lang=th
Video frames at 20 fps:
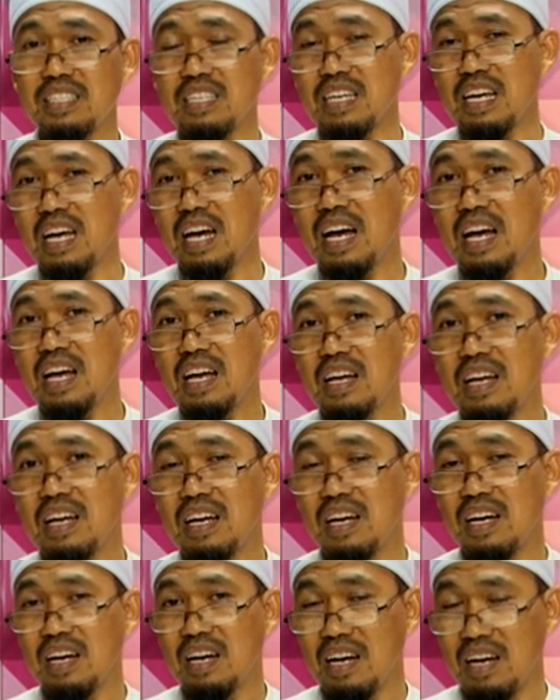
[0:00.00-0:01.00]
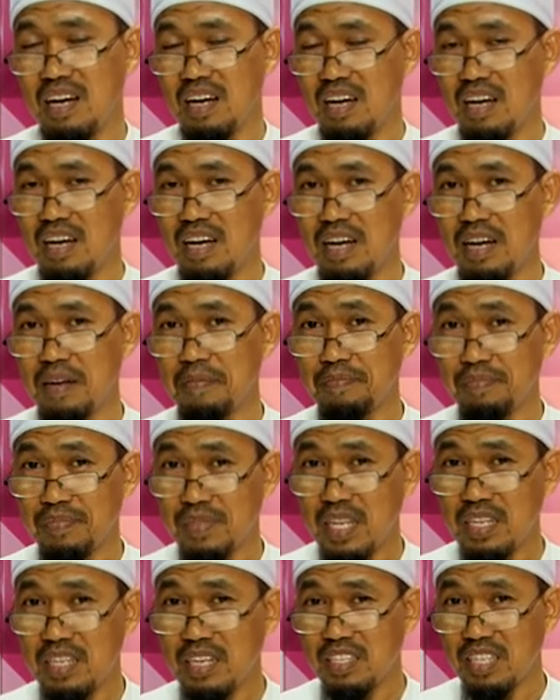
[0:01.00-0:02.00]

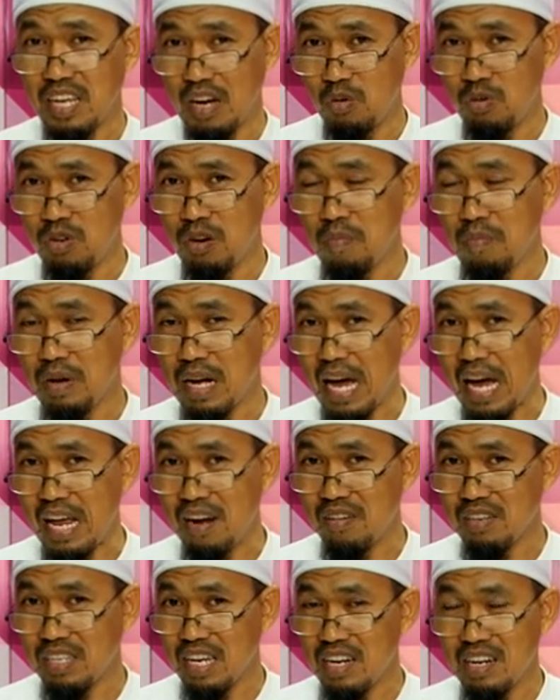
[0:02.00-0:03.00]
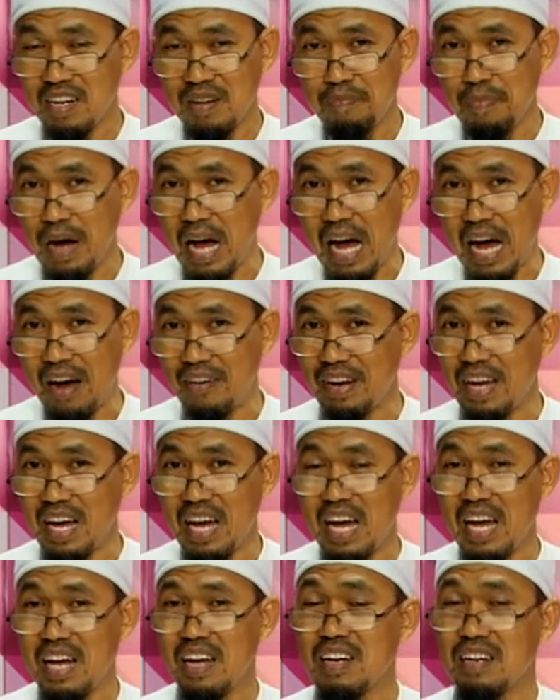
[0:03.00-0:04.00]
เสียอุดมการณ์ของฉันหรือเปล่านะ
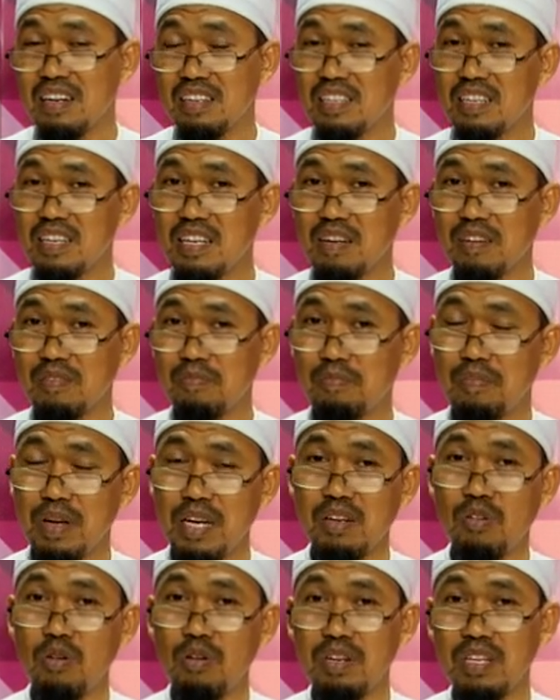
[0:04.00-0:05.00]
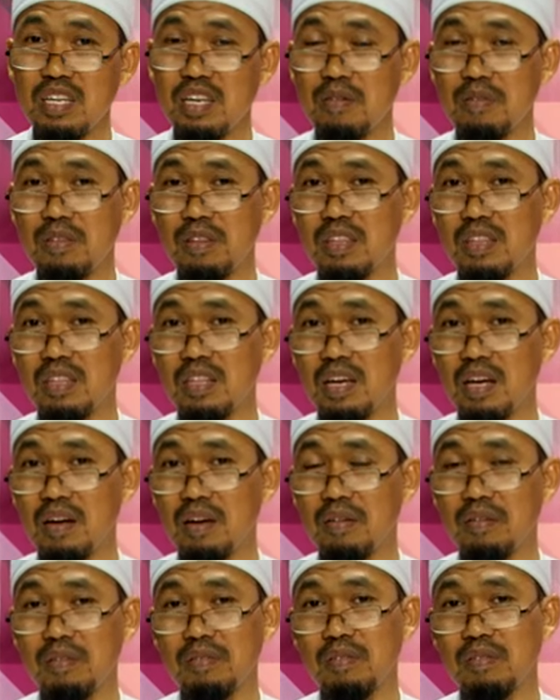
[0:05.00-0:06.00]
ที่เป็นคนที่
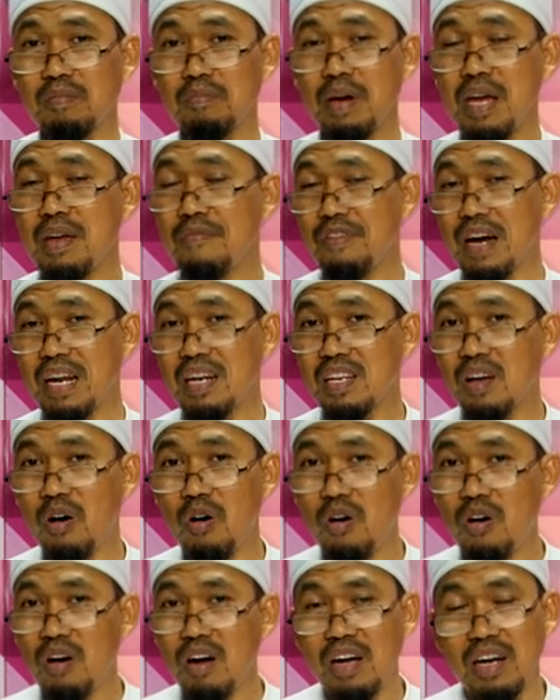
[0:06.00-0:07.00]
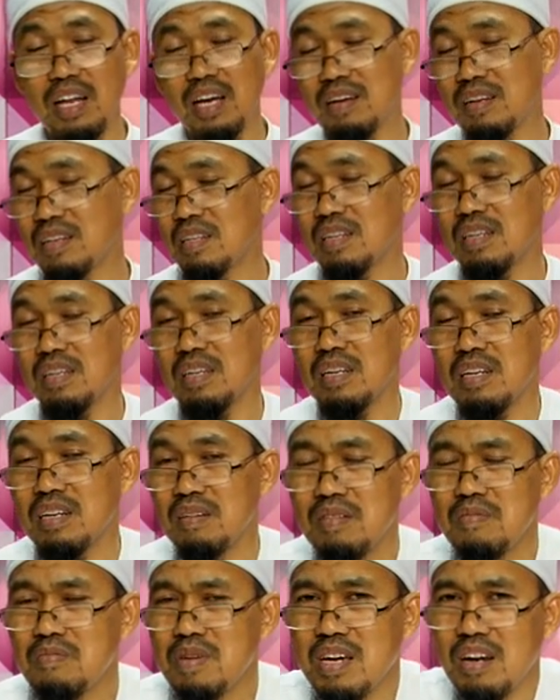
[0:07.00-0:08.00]
ไม่ฟันธงนะ
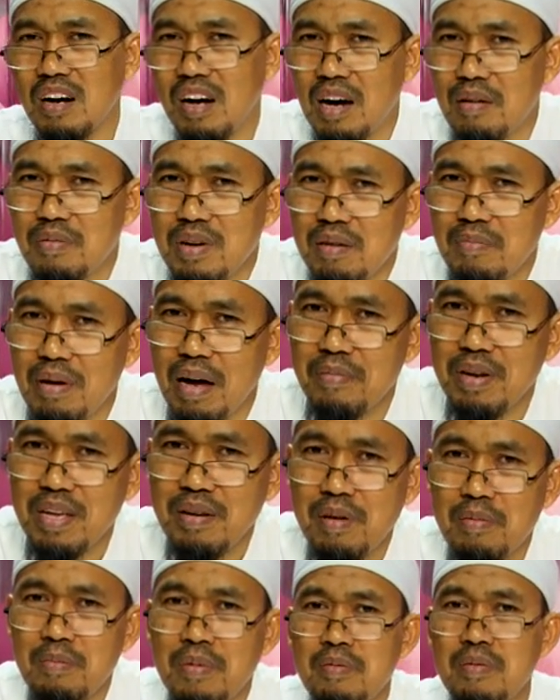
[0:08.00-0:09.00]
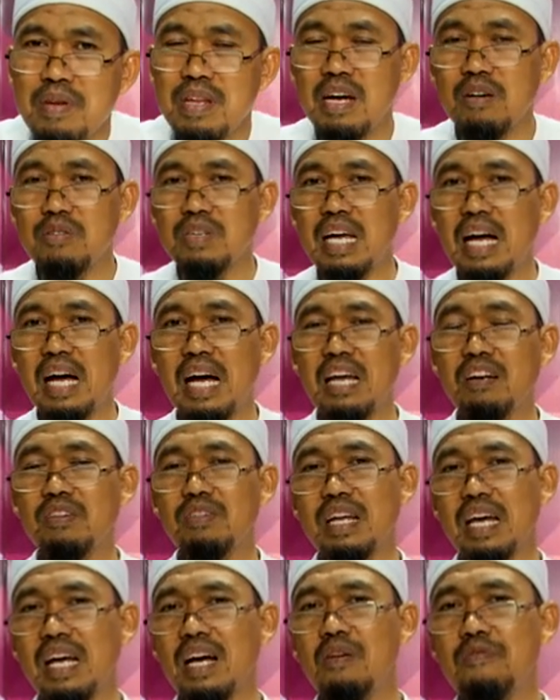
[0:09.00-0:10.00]
ไม่มีหรอกครับเรื่องแบบนี้ไม่มีนักวิชาการค
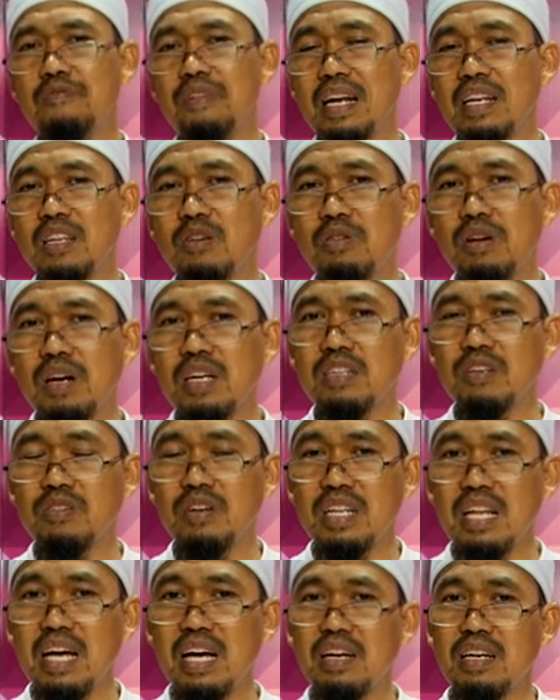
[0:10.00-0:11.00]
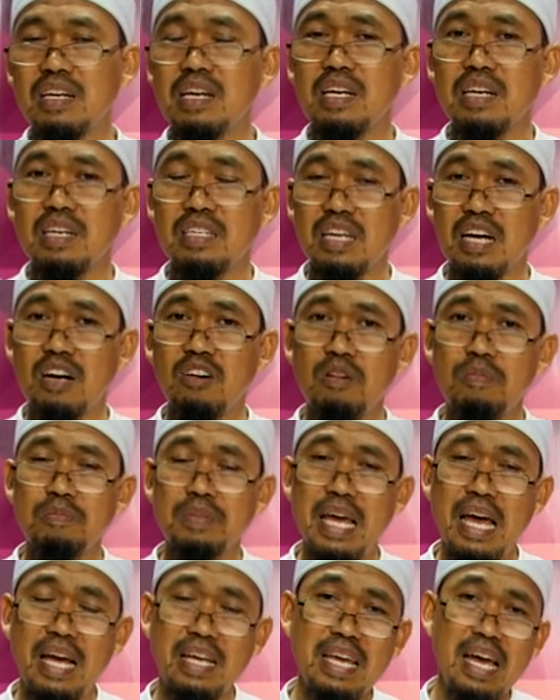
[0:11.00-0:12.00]
นไหนเขาฟันธงกันจนกระทั่งสังคม
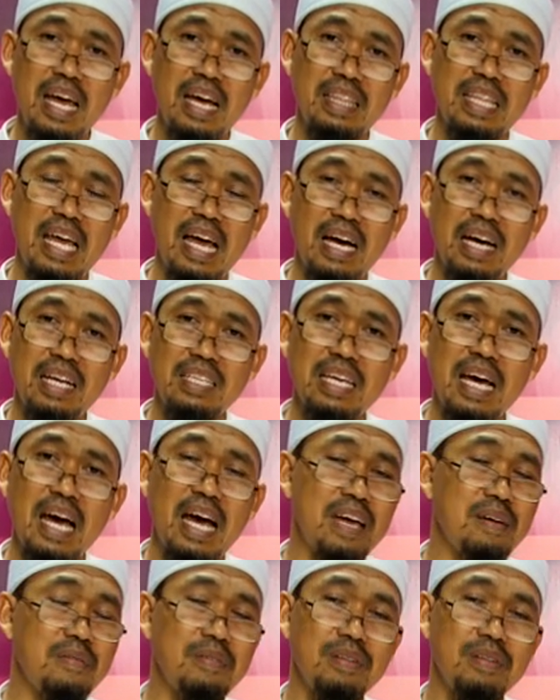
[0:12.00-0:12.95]
แตกแยกแตกกระจาย